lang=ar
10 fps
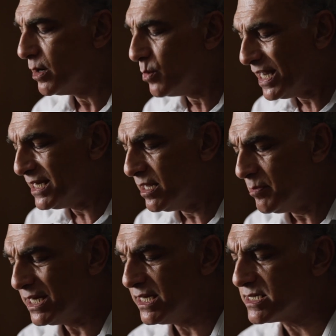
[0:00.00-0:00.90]
وان
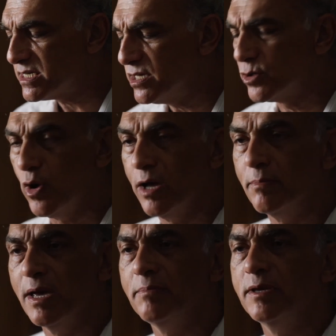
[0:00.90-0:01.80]
من يسير
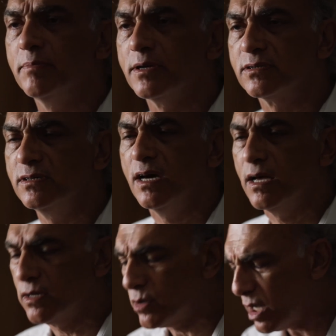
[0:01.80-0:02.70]
امامي بطيء
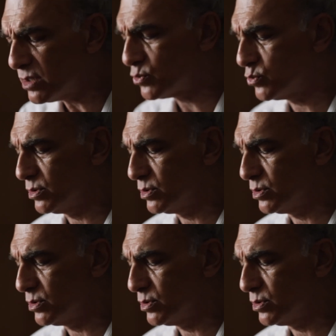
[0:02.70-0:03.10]
الخطو